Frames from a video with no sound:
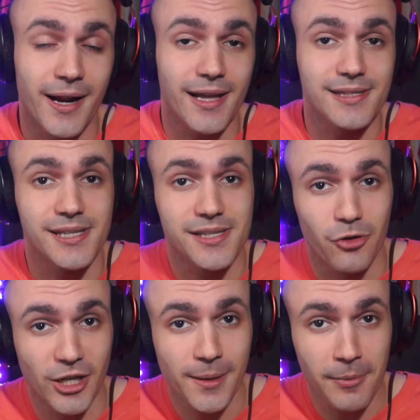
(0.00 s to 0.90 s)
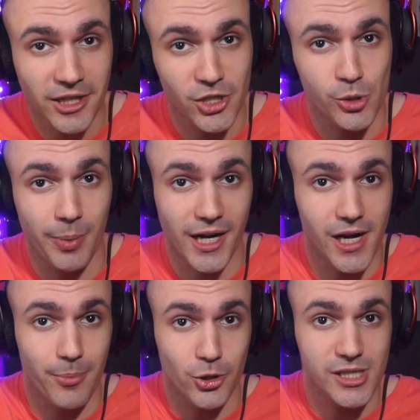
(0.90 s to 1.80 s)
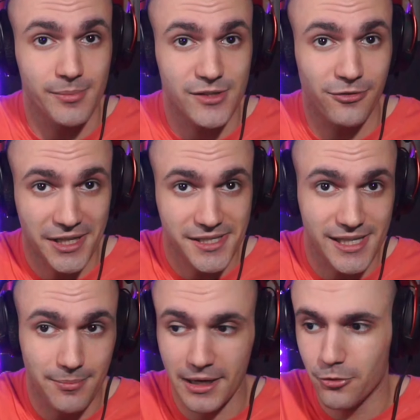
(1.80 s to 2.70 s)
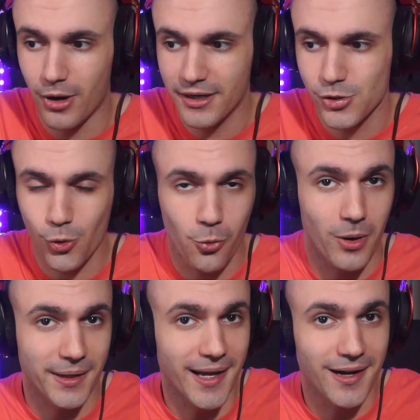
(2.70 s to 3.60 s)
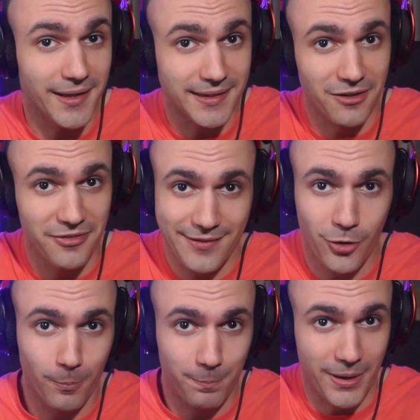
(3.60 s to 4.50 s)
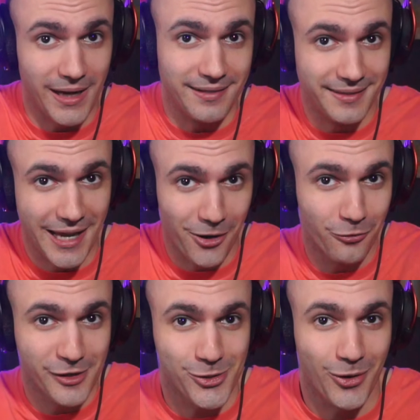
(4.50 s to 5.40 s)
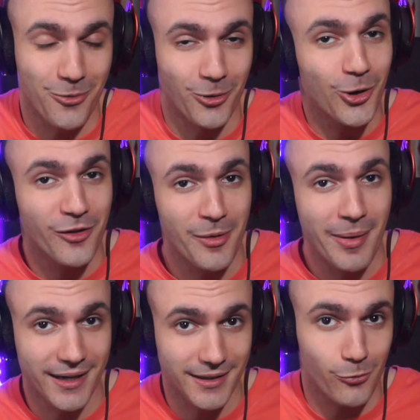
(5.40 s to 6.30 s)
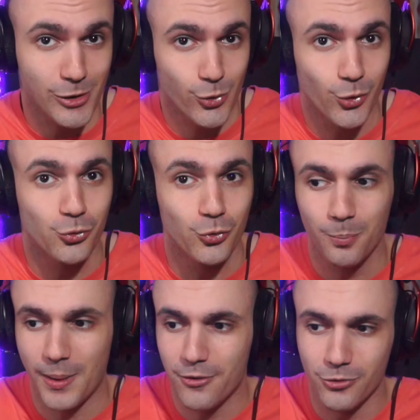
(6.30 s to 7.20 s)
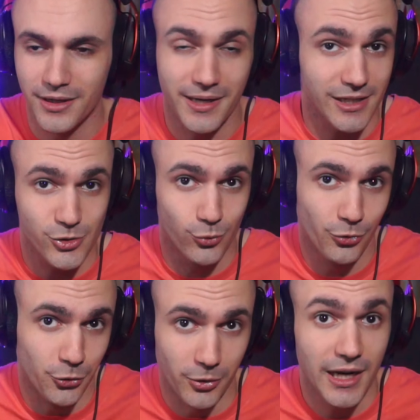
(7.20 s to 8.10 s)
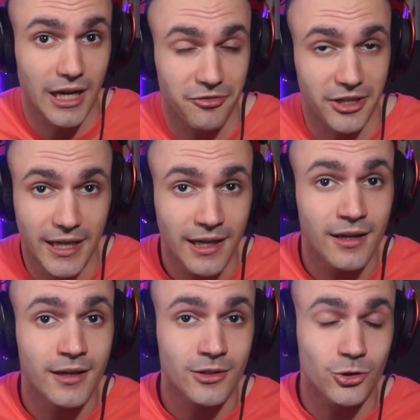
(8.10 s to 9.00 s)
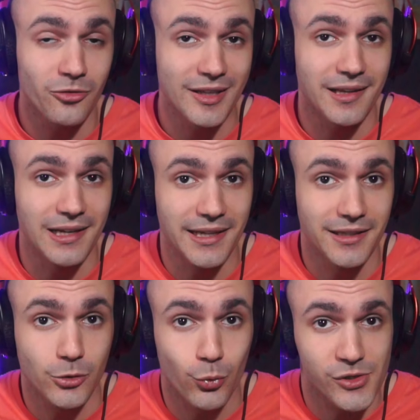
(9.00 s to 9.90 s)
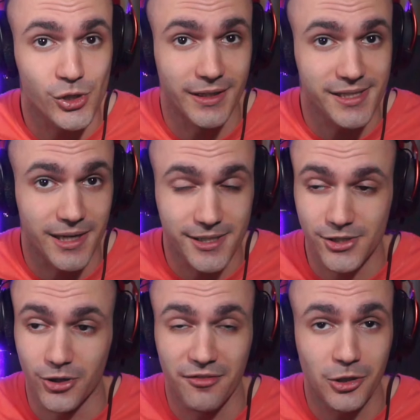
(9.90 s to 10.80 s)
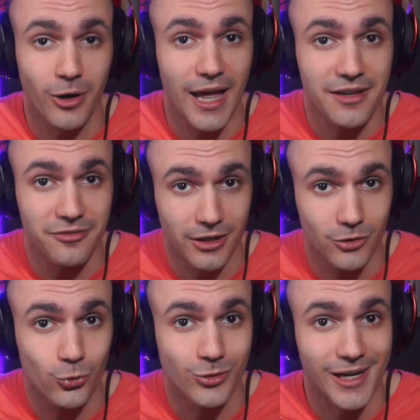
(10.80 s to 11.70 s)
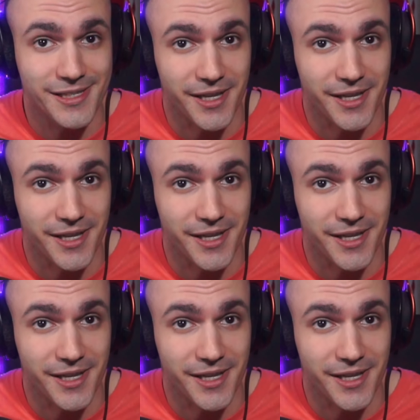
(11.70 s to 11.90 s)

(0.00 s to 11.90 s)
Ragazzi, se volete partecipare alle prossime sfide simili o anche solo guardarle dal vivo per intero, visto che quello che vi beccate qua su YouTube è un riassuntone alla fine, trovate il link di Twitch in descrizione, vado live tutte le